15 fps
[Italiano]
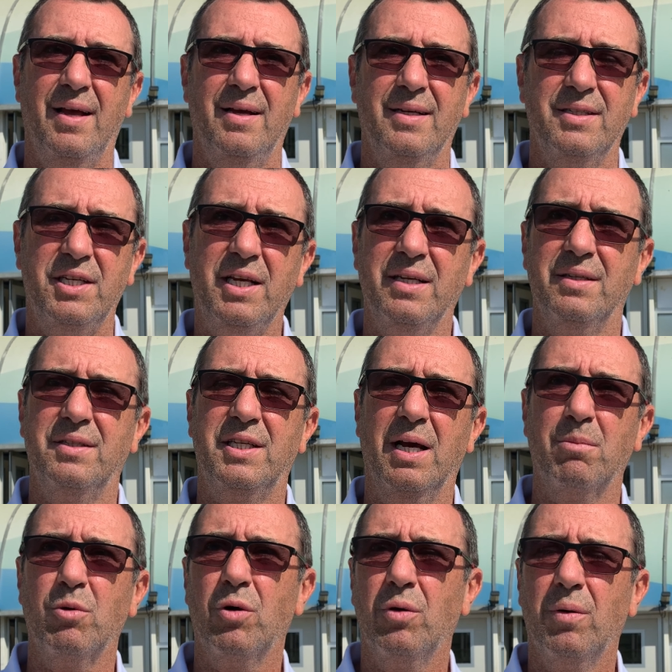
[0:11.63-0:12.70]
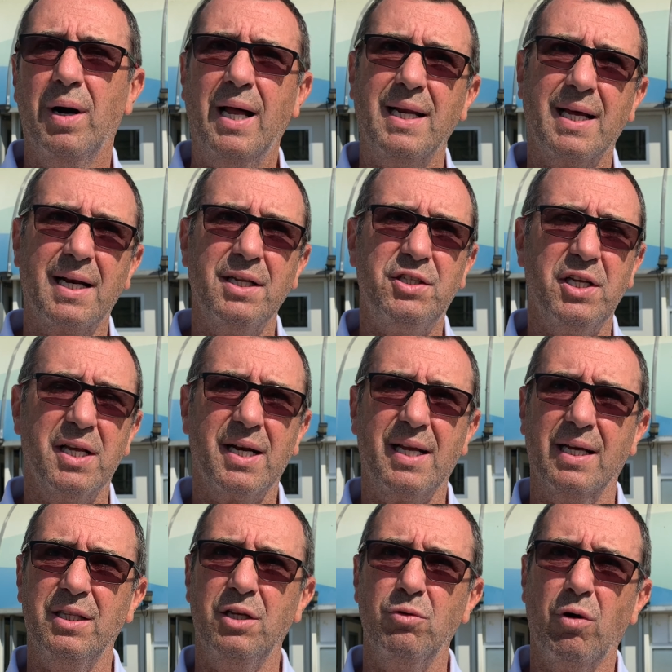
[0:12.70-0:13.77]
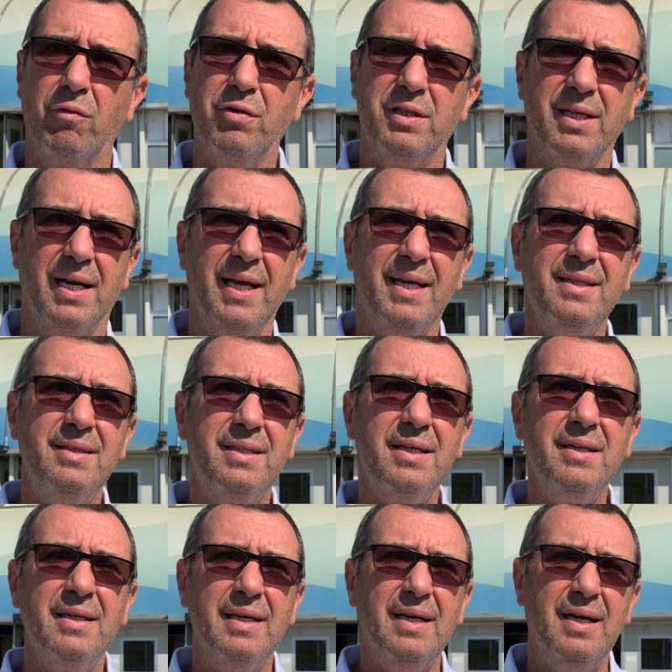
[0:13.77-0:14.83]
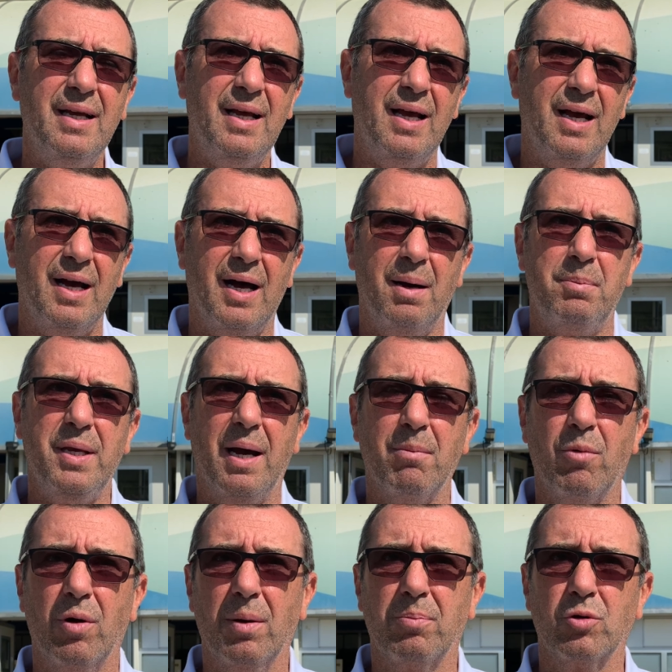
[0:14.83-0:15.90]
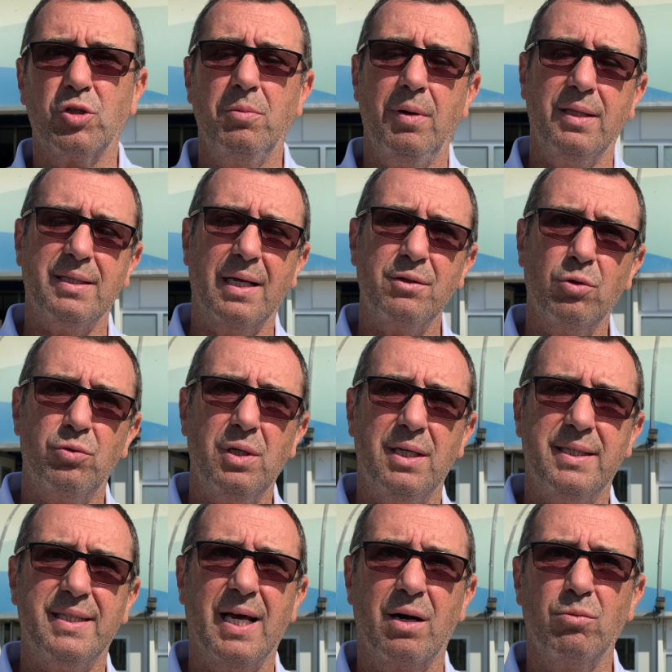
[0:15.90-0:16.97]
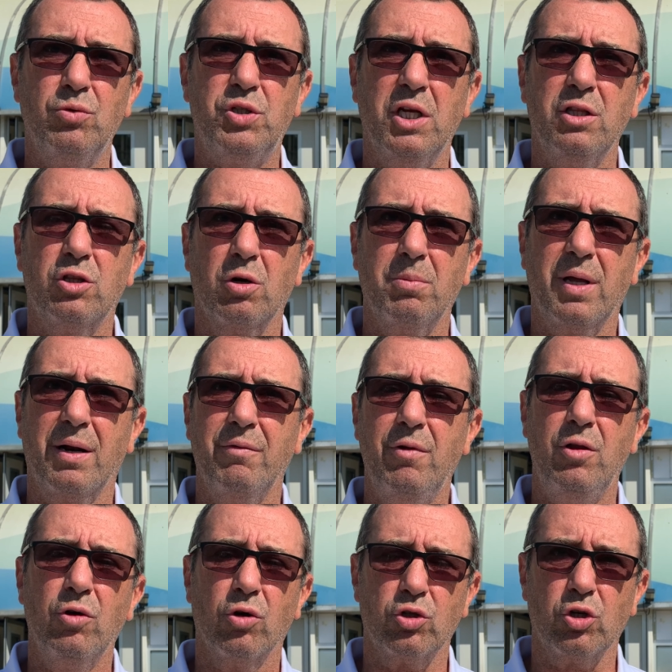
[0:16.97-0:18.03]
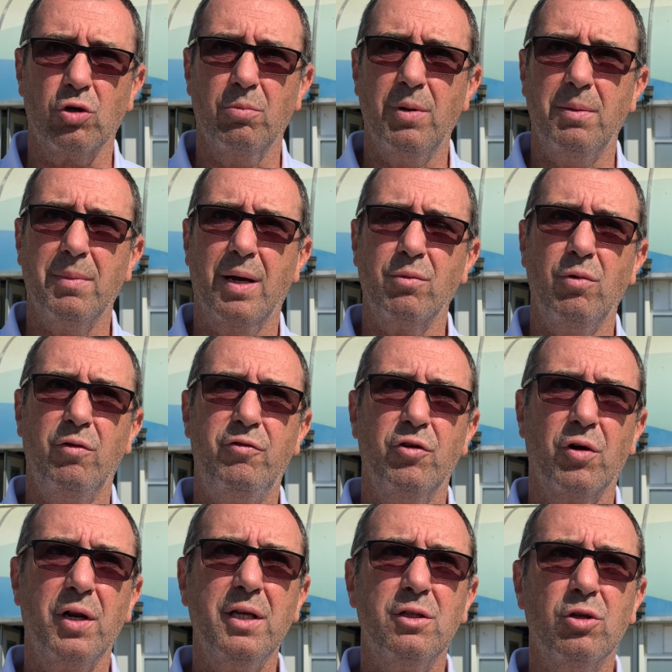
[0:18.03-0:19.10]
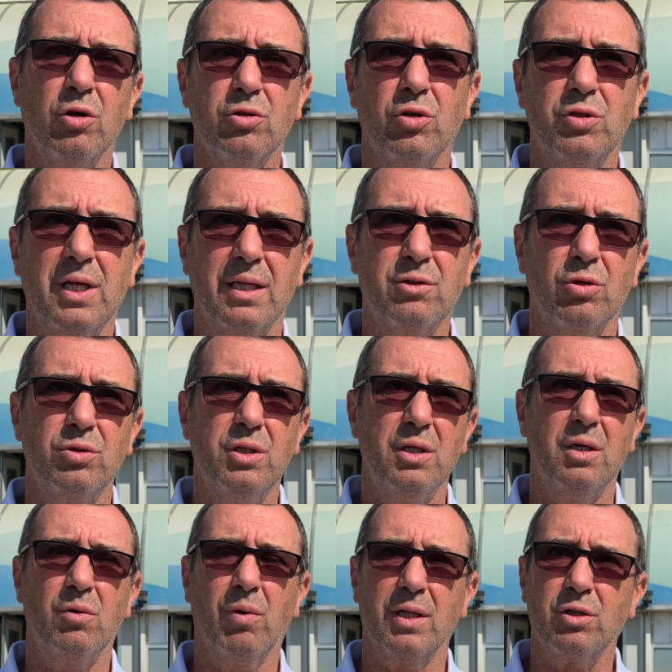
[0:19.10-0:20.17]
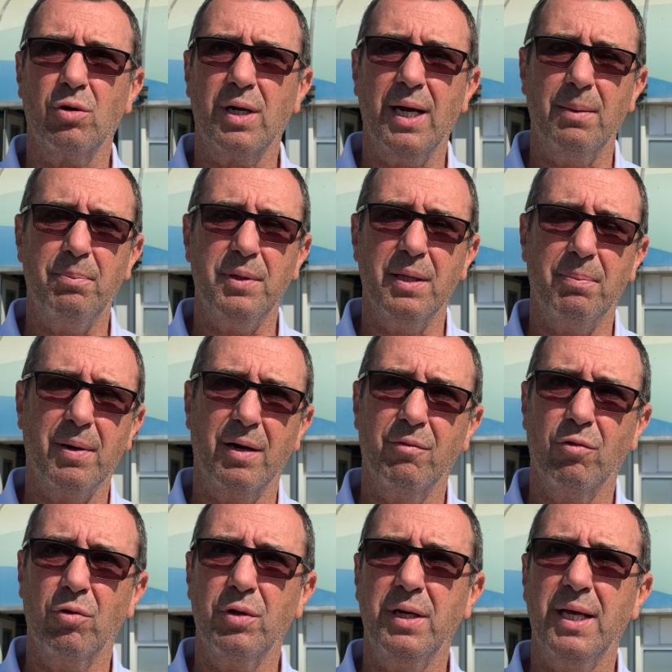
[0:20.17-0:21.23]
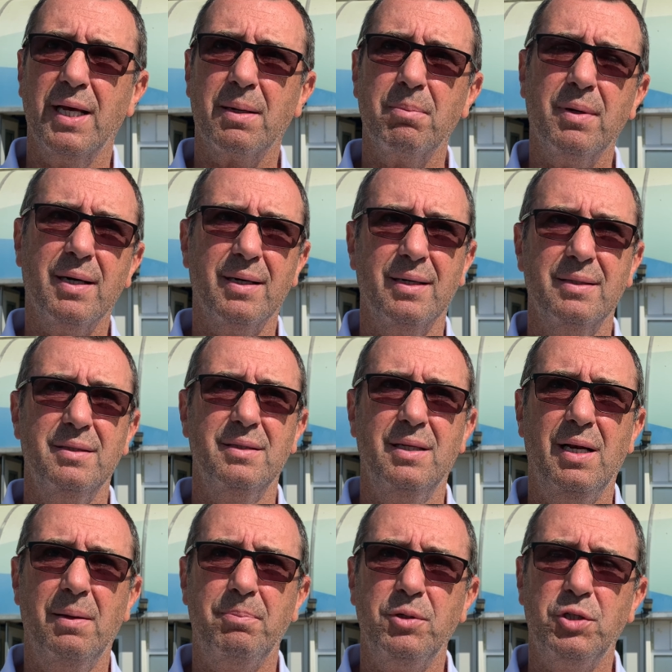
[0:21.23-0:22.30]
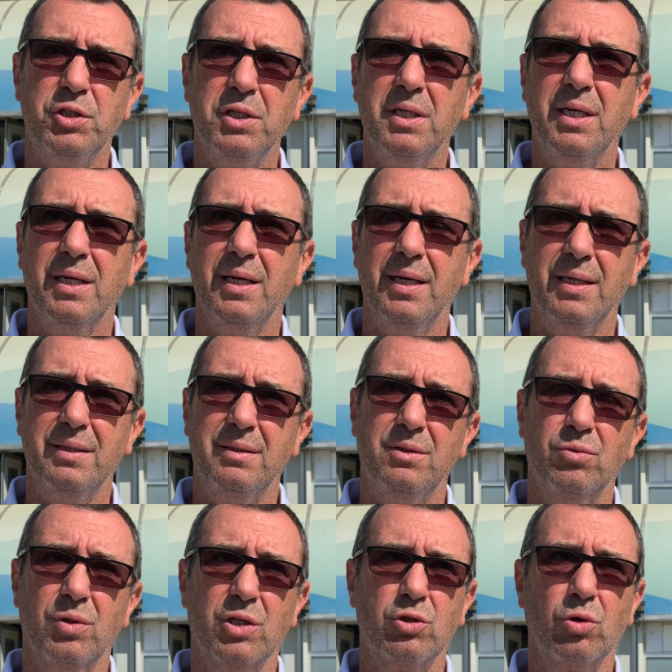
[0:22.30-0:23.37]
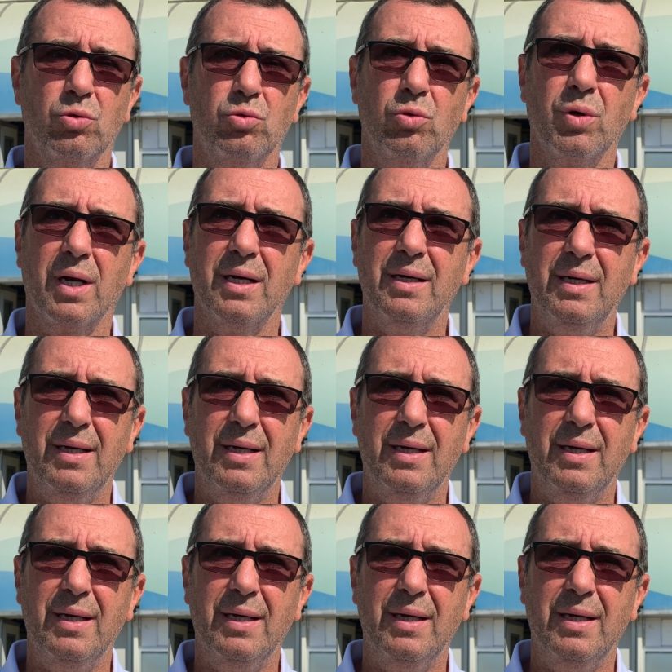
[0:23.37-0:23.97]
Sì, siamo alla ricerca di nuovi talenti Abbiamo la possibilità di utilizzare un centro meraviglioso come il Manuel Fiorito, dotato di quattro campi da pallavolo in erba, delle piscine e di una struttura